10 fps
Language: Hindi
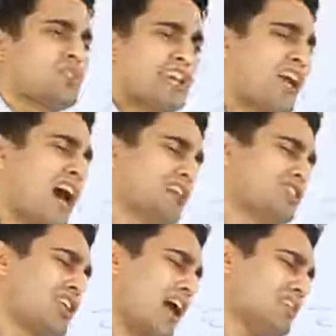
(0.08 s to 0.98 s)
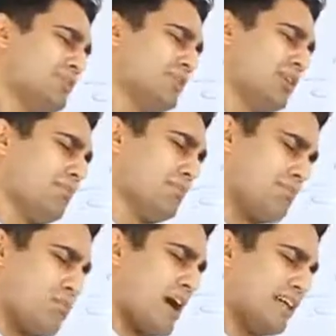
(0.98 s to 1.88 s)
देखिए आज क्लास में से
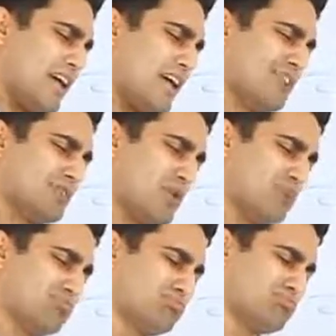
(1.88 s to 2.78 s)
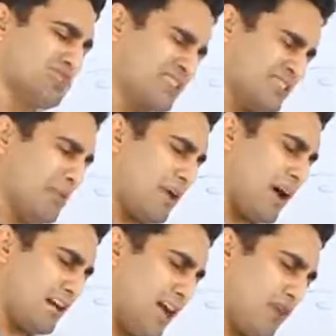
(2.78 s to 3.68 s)
बदबू आ रही है तो जिनसे भी
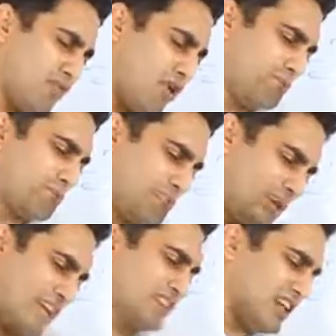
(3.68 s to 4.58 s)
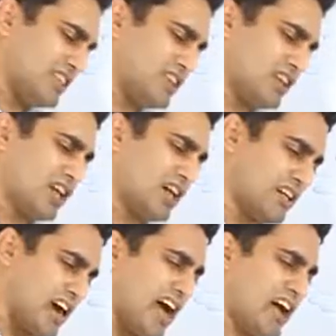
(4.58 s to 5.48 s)
आ रही है वो प्लीज आज घर
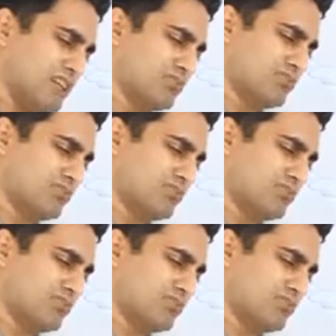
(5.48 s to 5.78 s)
जाकर नहाए